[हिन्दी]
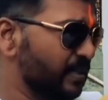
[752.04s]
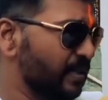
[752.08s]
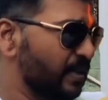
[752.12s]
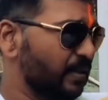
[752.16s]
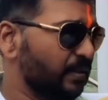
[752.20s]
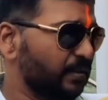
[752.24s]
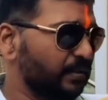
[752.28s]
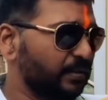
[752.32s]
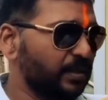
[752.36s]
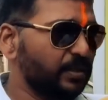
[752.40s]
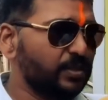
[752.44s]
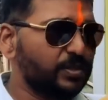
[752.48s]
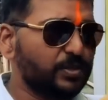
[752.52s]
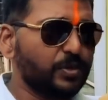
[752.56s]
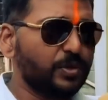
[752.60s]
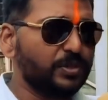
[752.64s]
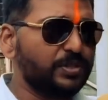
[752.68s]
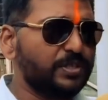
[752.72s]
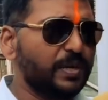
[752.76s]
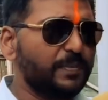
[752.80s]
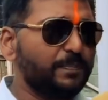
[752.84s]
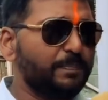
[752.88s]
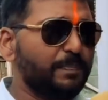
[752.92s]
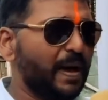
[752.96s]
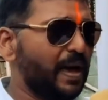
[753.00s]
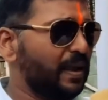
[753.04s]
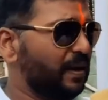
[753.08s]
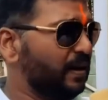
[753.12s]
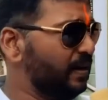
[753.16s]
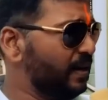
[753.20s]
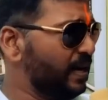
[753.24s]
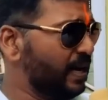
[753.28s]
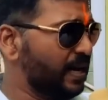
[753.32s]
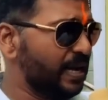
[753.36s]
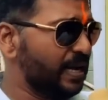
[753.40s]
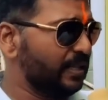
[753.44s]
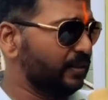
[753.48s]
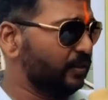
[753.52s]
सर तो इसको
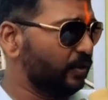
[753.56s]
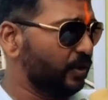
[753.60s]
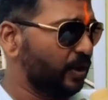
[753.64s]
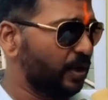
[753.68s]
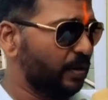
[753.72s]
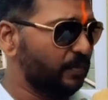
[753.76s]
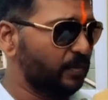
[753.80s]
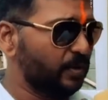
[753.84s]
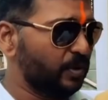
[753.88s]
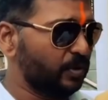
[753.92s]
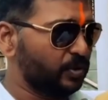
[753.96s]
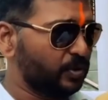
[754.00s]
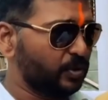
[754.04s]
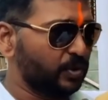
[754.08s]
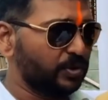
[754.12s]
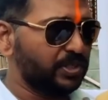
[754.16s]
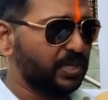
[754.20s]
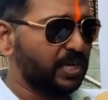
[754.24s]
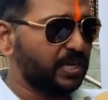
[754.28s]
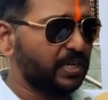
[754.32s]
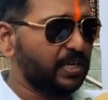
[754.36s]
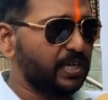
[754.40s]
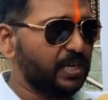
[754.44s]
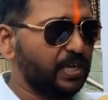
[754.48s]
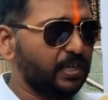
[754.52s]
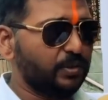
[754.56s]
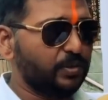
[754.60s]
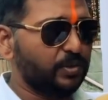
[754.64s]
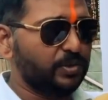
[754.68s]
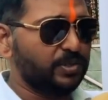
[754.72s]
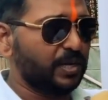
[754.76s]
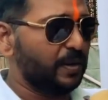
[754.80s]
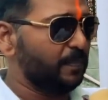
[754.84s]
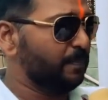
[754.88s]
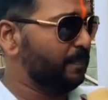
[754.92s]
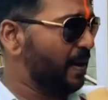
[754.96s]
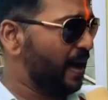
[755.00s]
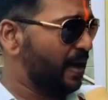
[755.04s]
चंपारण आया तो हम लोग सोचे कि ये तो
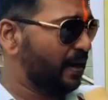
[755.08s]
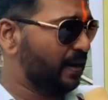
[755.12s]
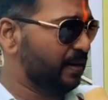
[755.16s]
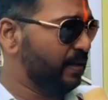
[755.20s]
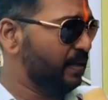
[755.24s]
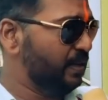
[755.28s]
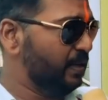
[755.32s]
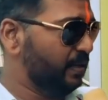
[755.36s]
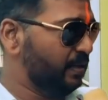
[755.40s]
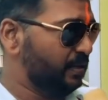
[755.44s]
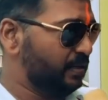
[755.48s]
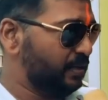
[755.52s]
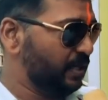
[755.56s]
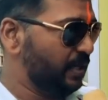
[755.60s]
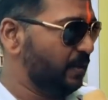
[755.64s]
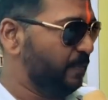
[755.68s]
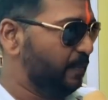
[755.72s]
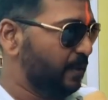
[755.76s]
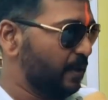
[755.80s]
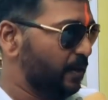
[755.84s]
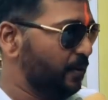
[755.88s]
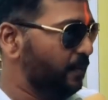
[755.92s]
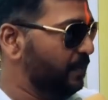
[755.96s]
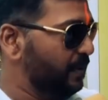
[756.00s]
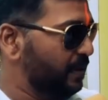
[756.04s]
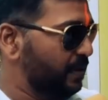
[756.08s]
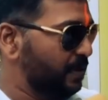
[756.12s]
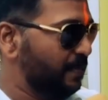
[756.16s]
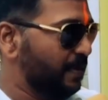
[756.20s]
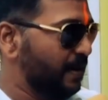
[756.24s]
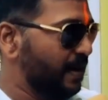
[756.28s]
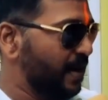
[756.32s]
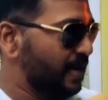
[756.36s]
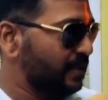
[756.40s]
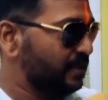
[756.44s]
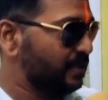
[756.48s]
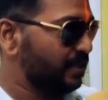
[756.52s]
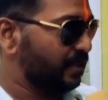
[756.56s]
चंपारण ही सिर्फ क्यों मिट
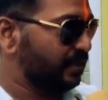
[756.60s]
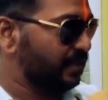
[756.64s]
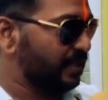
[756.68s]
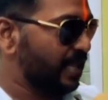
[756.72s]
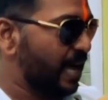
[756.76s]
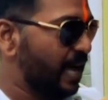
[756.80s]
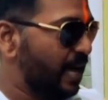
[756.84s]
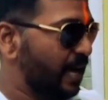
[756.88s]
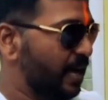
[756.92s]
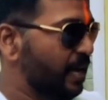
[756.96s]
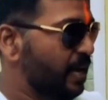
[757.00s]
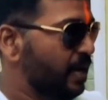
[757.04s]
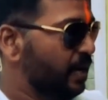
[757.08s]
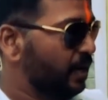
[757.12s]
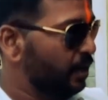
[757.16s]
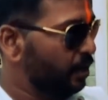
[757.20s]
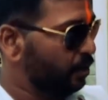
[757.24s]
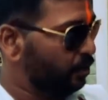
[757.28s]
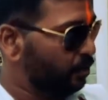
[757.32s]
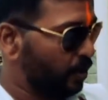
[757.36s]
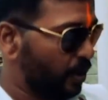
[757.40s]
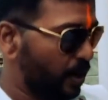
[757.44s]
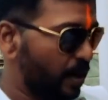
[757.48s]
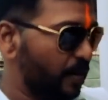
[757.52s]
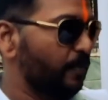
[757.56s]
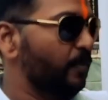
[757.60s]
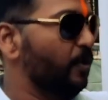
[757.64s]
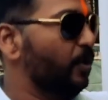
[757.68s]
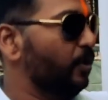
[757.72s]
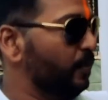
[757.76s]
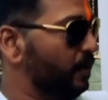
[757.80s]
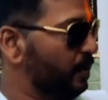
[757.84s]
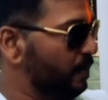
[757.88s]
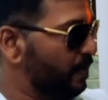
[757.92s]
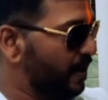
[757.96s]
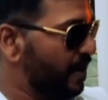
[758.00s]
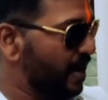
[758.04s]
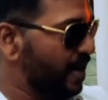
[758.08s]
बना सकता है तो हम
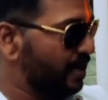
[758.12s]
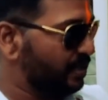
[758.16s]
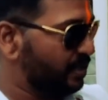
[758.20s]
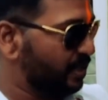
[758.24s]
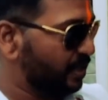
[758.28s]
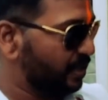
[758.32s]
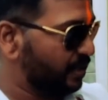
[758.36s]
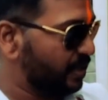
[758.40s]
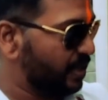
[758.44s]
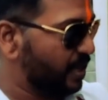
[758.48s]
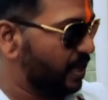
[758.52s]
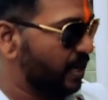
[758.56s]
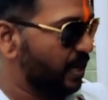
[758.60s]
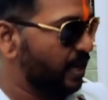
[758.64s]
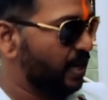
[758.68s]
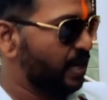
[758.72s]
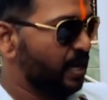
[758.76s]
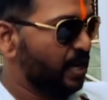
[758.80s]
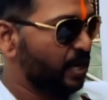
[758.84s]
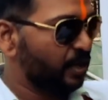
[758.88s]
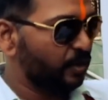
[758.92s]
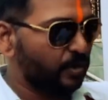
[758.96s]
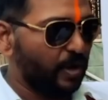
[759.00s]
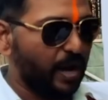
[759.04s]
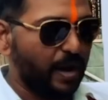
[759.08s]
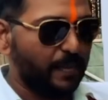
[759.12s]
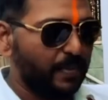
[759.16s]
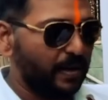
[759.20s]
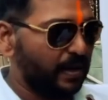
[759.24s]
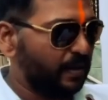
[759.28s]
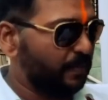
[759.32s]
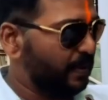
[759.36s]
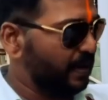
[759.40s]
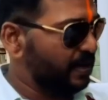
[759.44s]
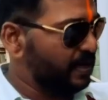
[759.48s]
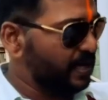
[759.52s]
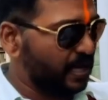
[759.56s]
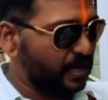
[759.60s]
लोग भी बना सकते हैं तो
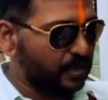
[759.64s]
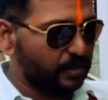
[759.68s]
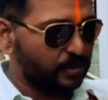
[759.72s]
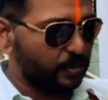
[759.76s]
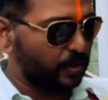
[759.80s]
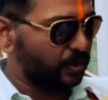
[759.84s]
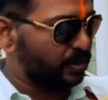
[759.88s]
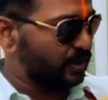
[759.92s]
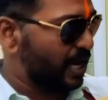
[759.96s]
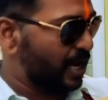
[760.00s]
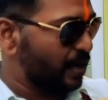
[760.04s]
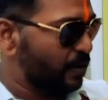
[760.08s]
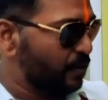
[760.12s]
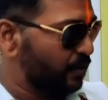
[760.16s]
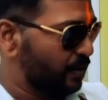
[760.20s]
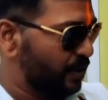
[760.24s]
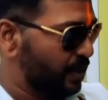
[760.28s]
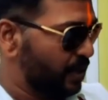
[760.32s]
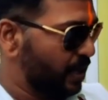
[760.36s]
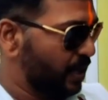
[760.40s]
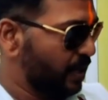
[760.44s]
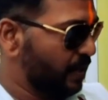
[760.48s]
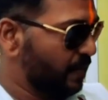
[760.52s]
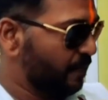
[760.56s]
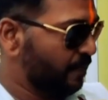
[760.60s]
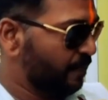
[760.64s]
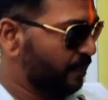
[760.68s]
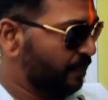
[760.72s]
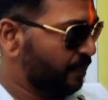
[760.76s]
हमारे भैया इसको चालू किए